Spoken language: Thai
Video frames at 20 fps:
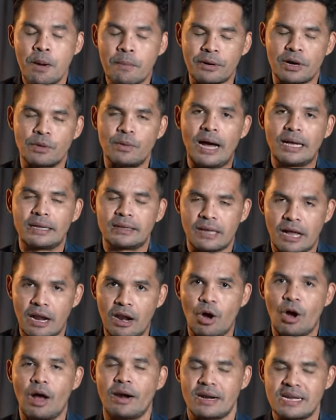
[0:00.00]
เพราะว่าต
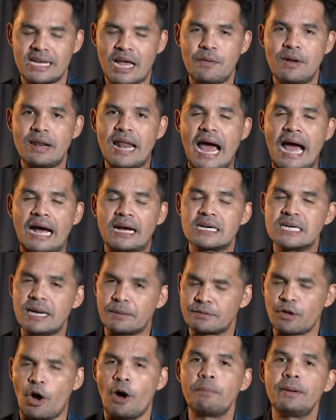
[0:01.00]
ลอดระยะเวลาเกือ
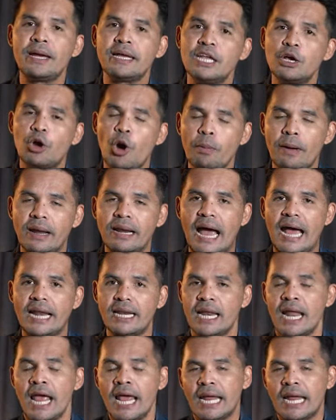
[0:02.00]
บ 2 ปีที่คบกันนั้น